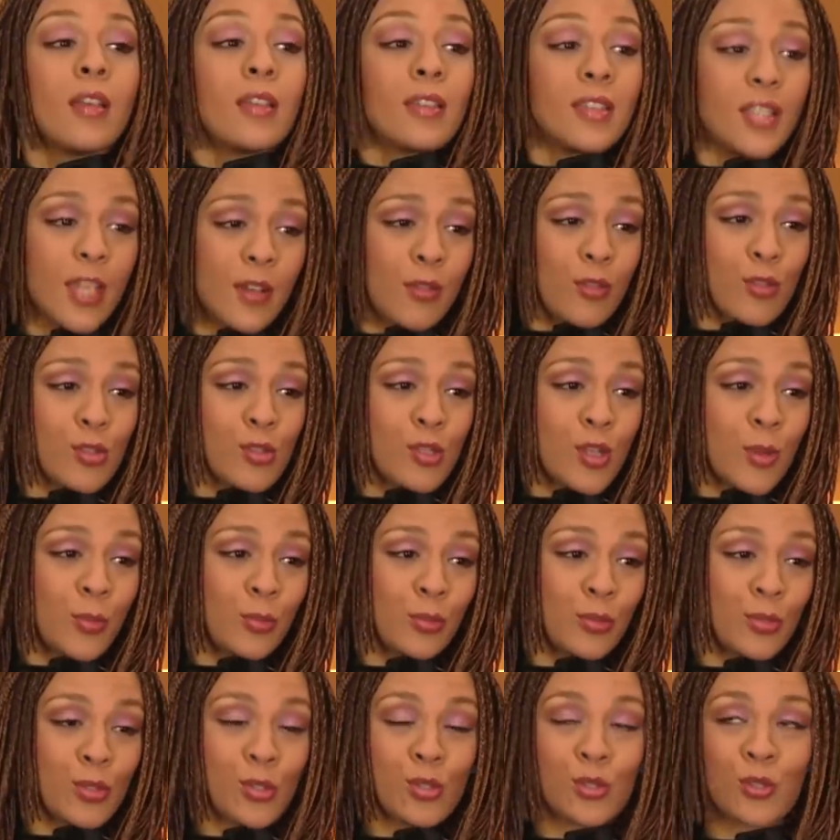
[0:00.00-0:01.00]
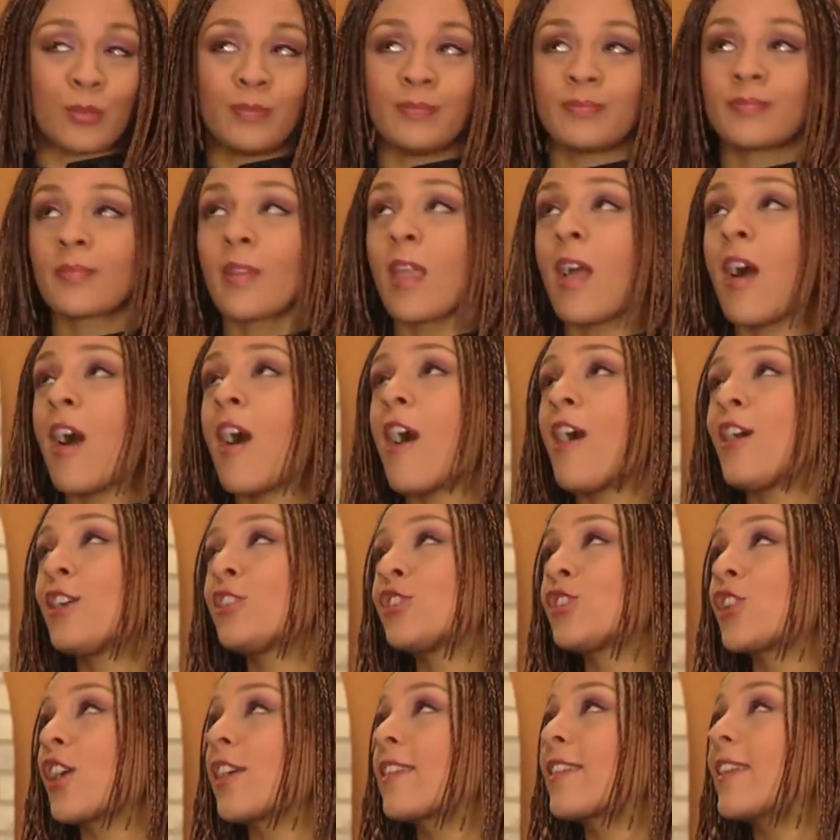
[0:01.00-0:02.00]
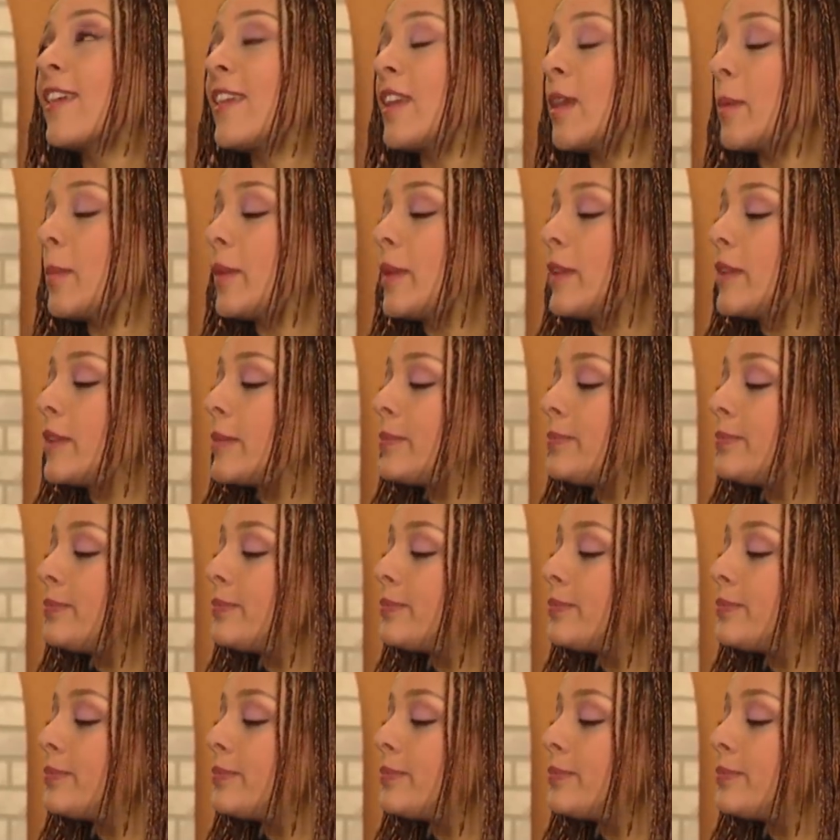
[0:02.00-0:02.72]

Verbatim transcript: Yavuz'la buluştum. Ancak gelebildim.